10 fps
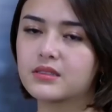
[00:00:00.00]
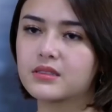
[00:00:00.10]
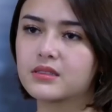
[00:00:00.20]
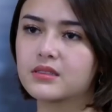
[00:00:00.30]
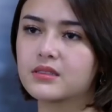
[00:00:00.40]

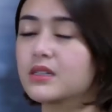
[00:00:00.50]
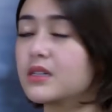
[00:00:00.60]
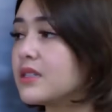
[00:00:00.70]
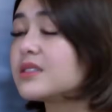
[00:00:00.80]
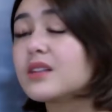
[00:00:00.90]
Bisa
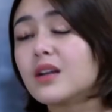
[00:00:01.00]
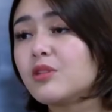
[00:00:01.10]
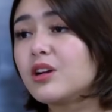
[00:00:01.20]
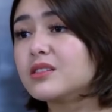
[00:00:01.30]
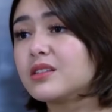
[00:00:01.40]
hubungi
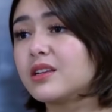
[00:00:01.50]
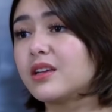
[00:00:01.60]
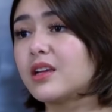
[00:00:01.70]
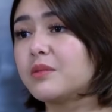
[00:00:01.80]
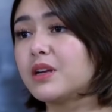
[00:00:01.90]
Rico Rihardo